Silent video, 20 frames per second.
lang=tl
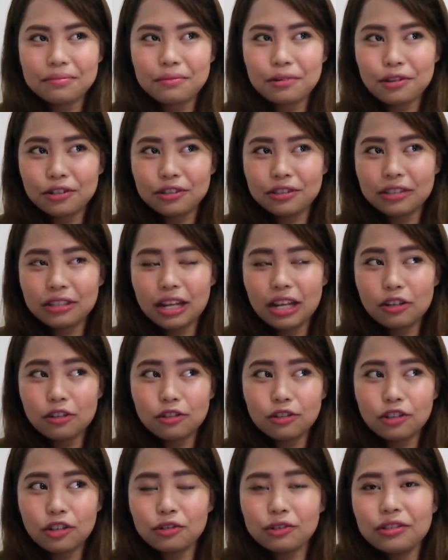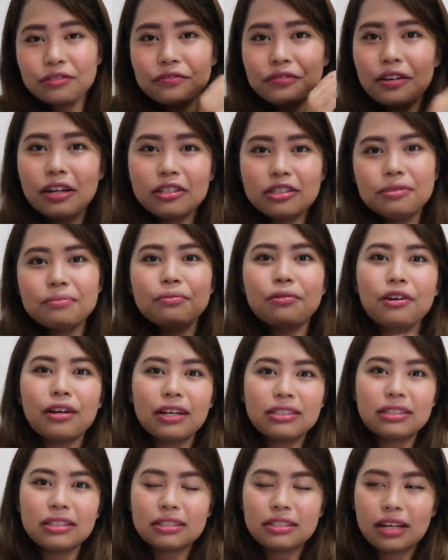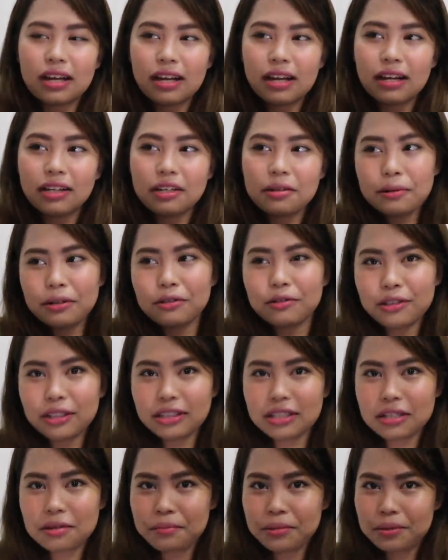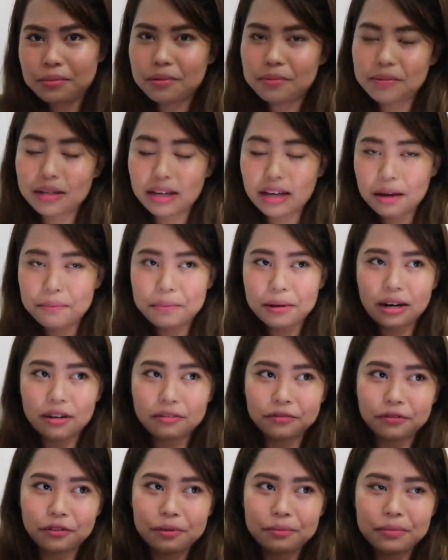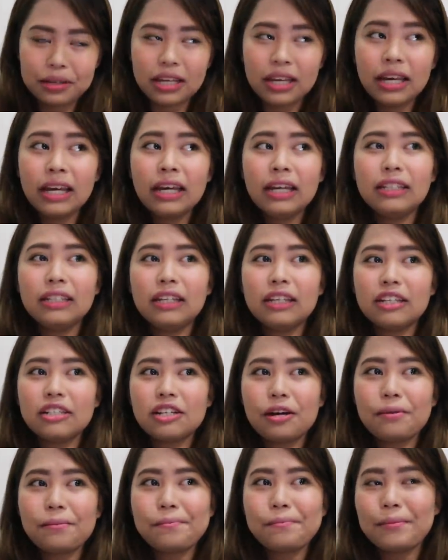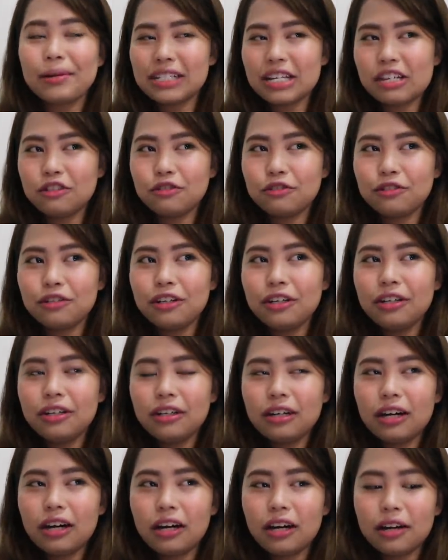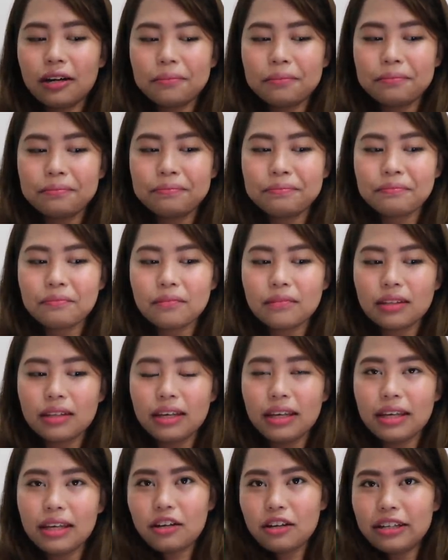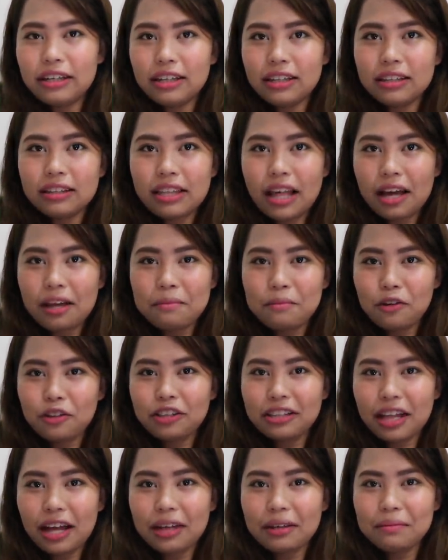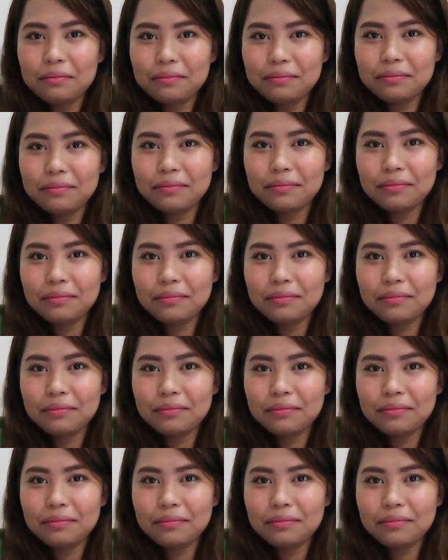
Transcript: more on, nanonood ako ng vlogs mo kaysa sa napanood kita sa PBB. Kaya parang for me, hindi na siya masyadong um, in time, on time,